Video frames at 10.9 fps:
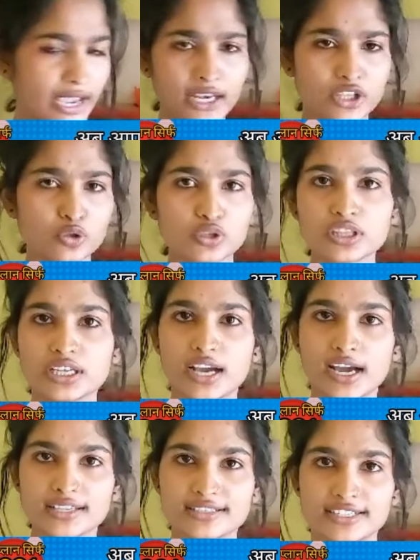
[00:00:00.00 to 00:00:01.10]
पहले तो इतने
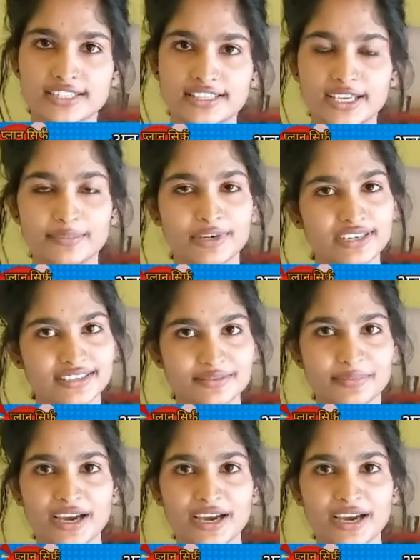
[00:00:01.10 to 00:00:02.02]
खास नहीं थे बट इस